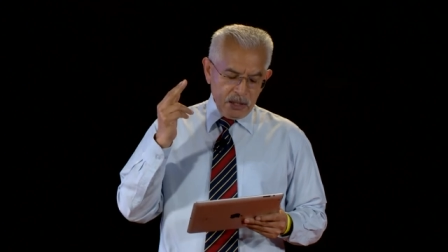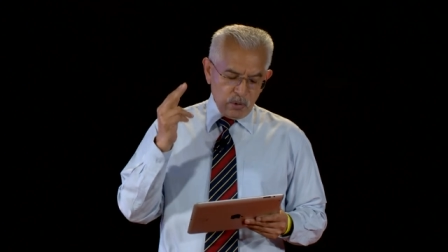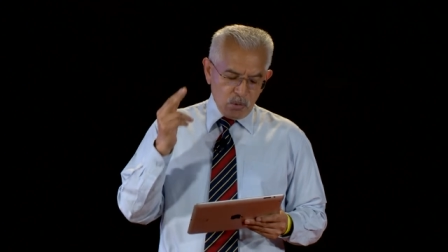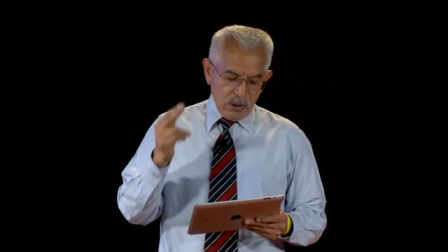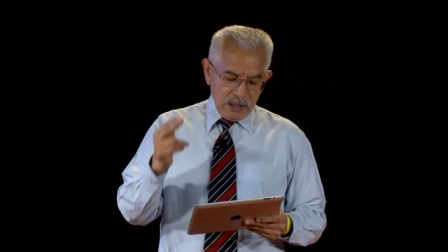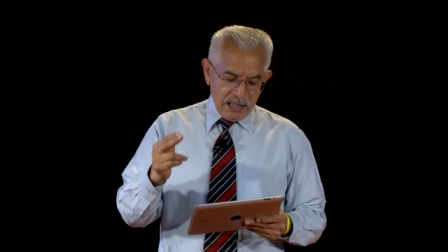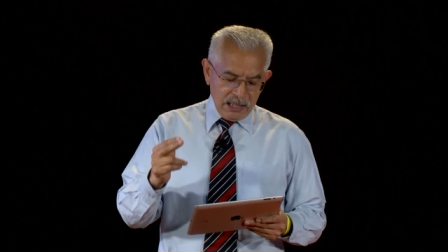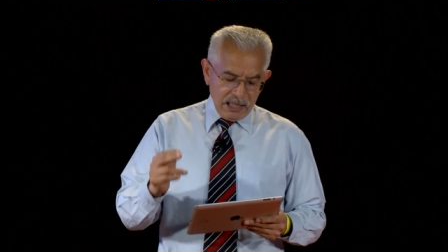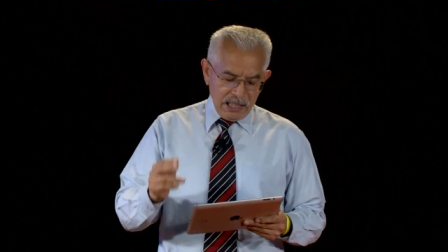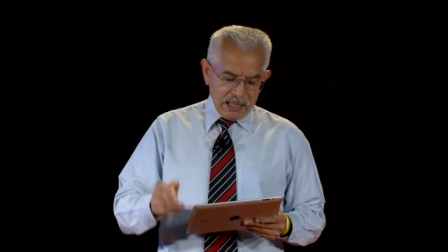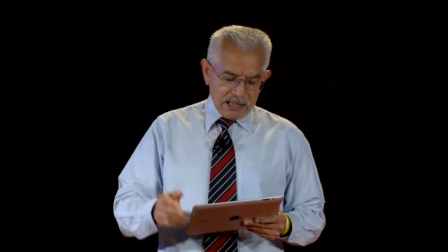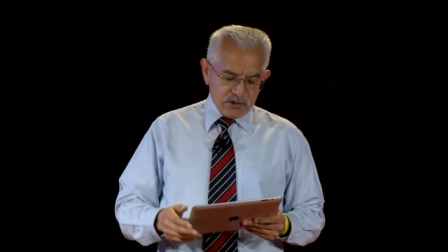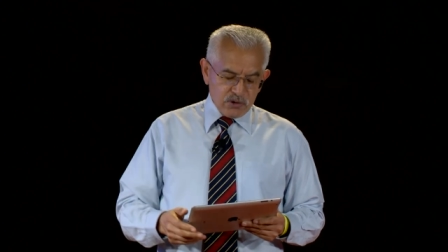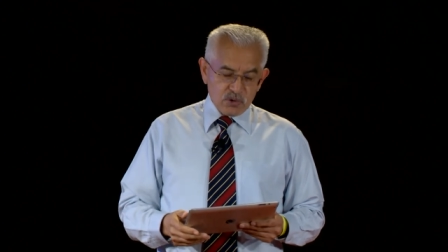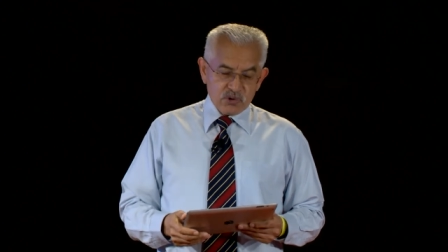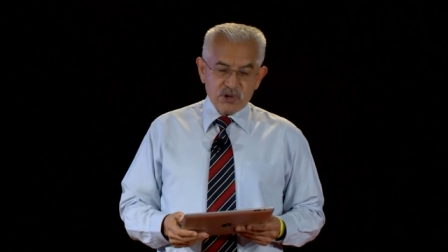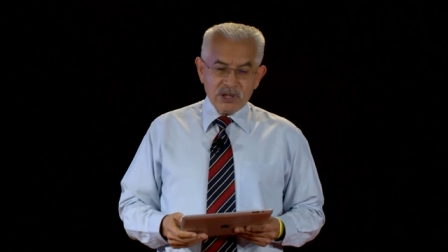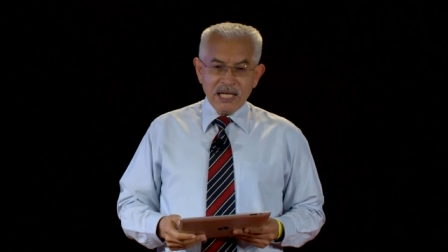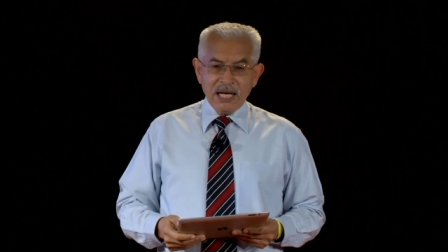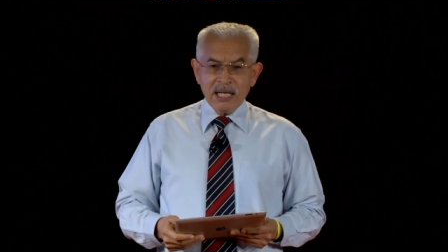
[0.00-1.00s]
cualidades
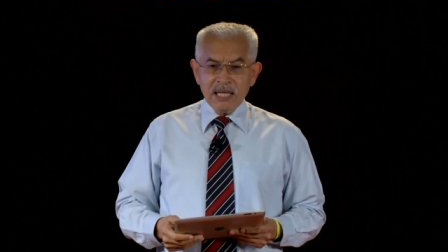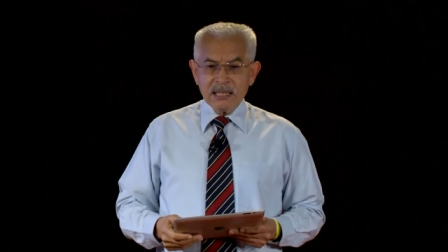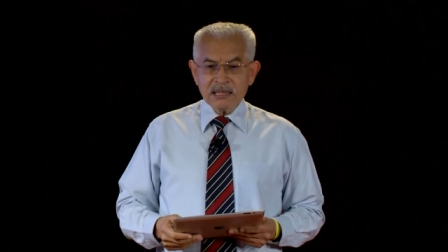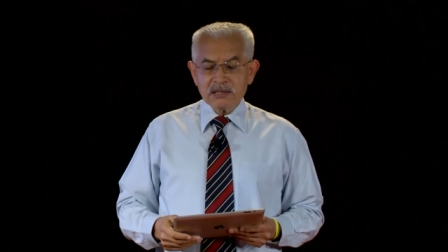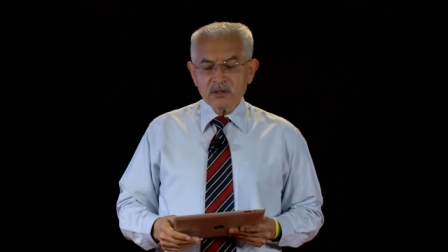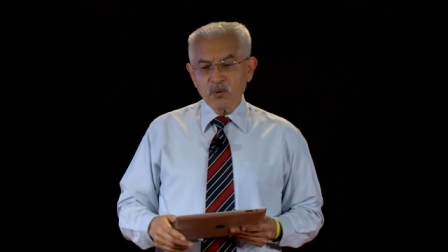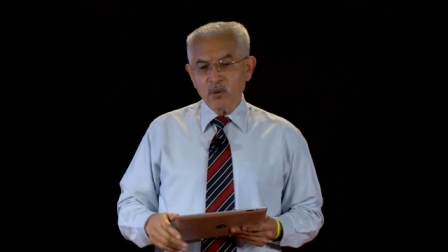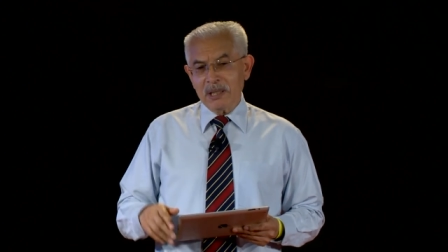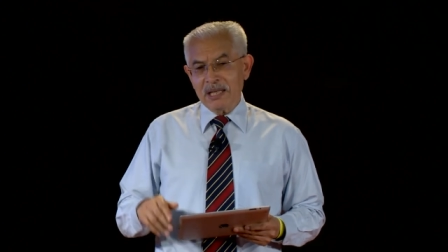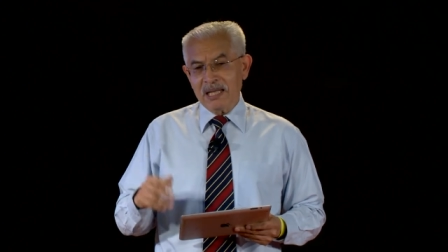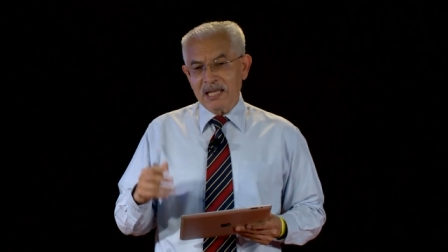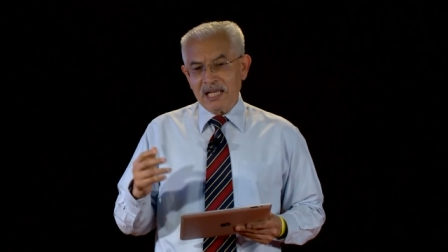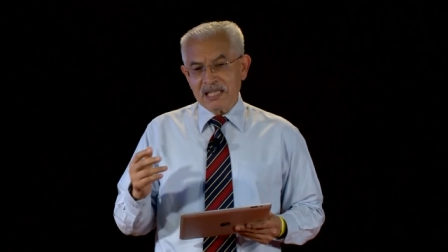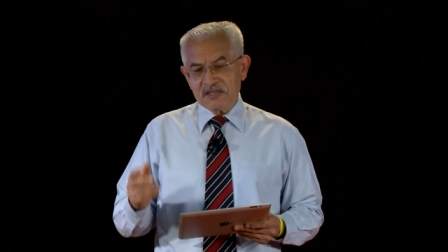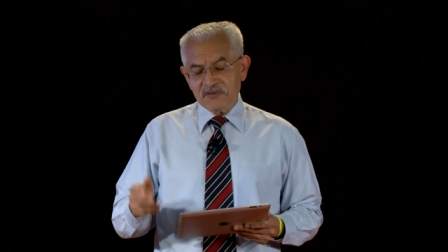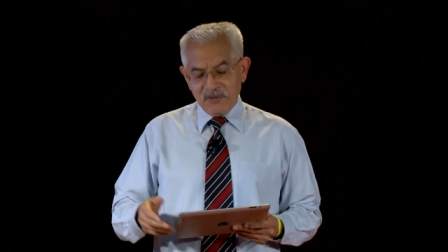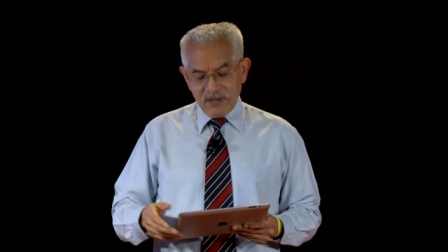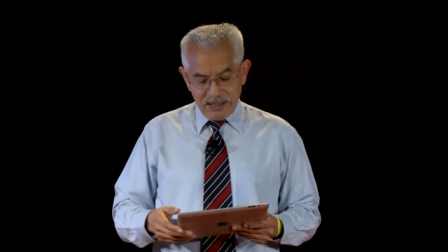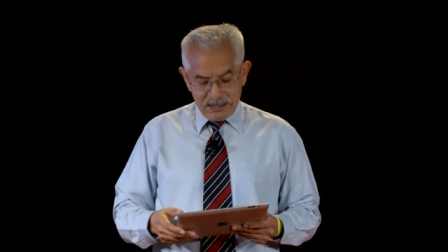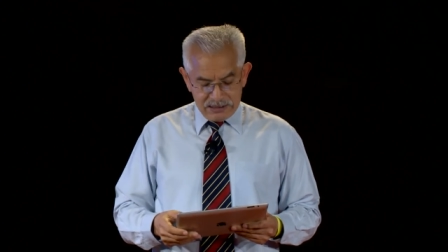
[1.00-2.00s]
sociales,
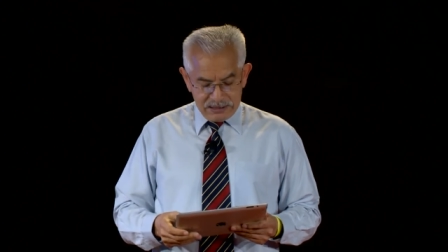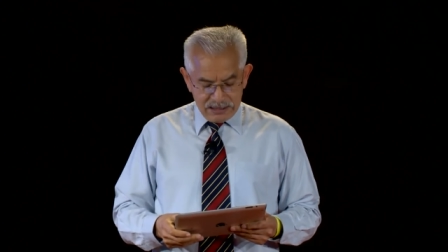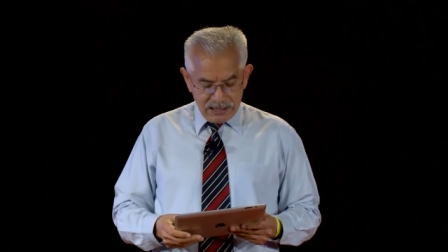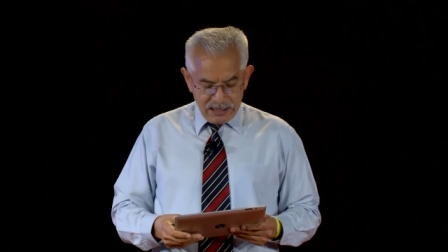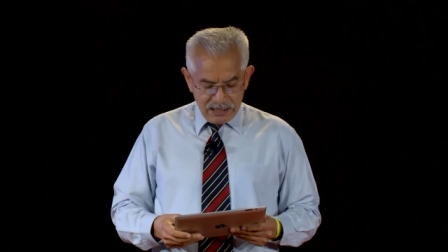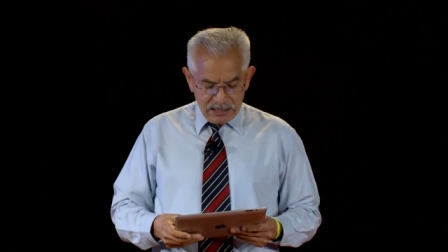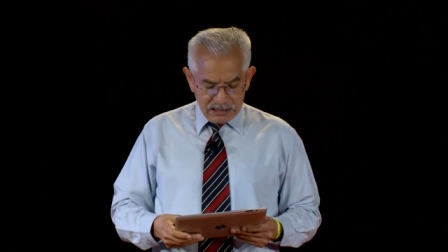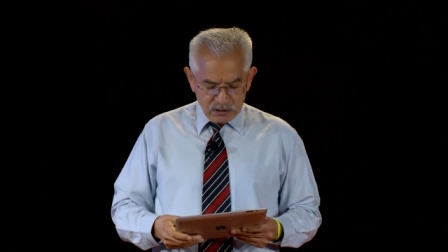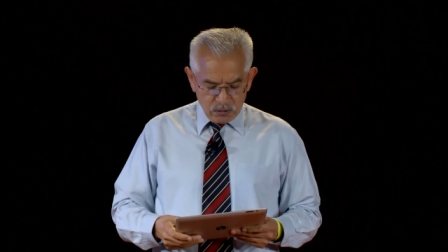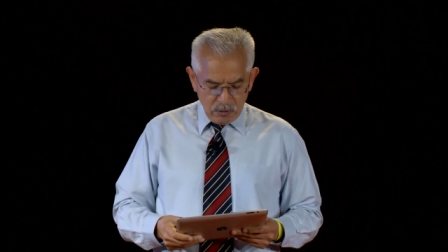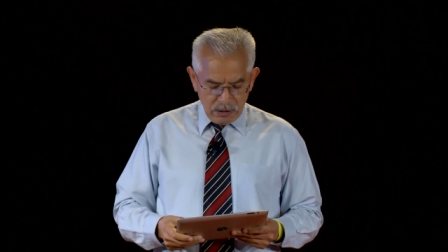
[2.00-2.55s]
cualidades financieras,